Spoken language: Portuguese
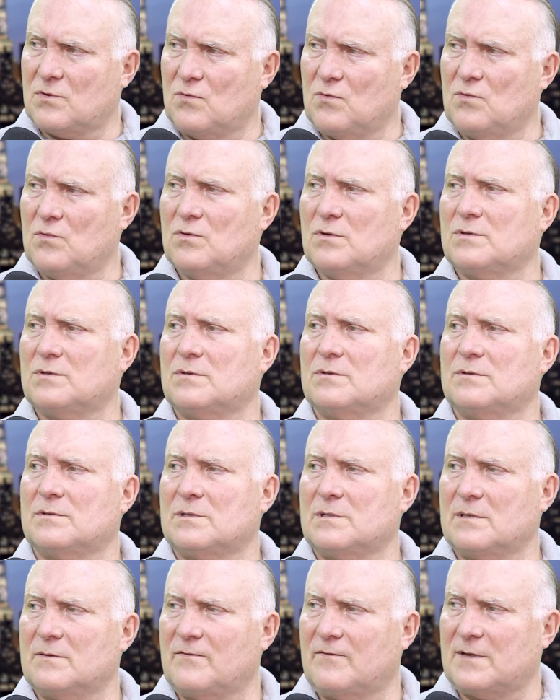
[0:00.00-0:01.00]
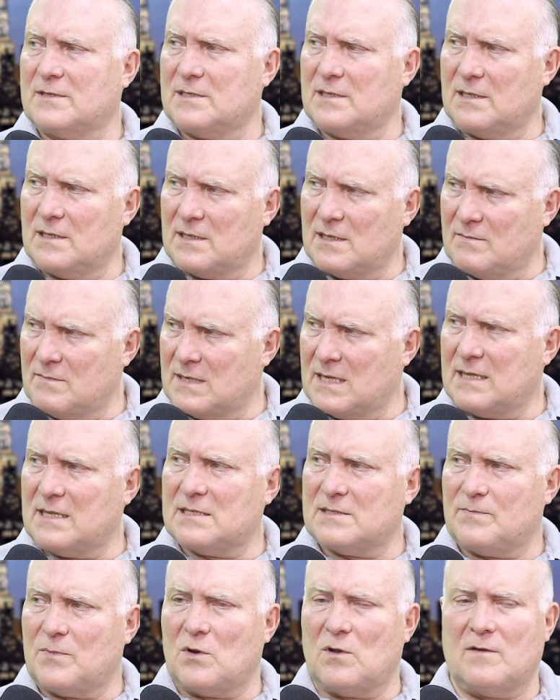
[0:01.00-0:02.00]
cursos e fazer
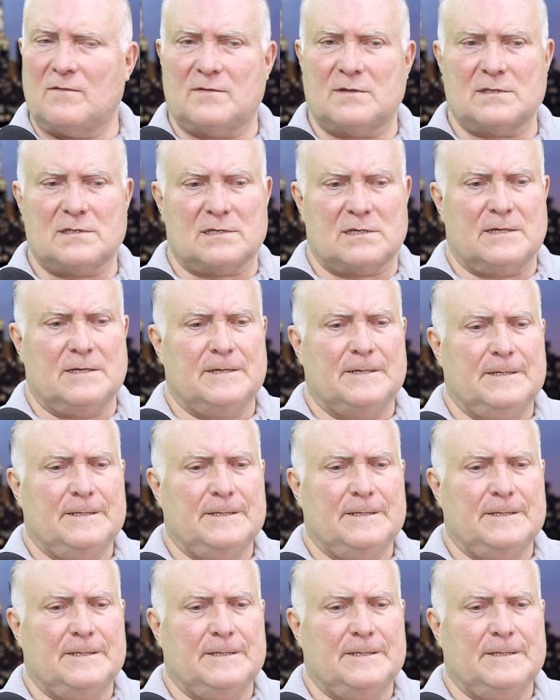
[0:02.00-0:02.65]
determinadas provas.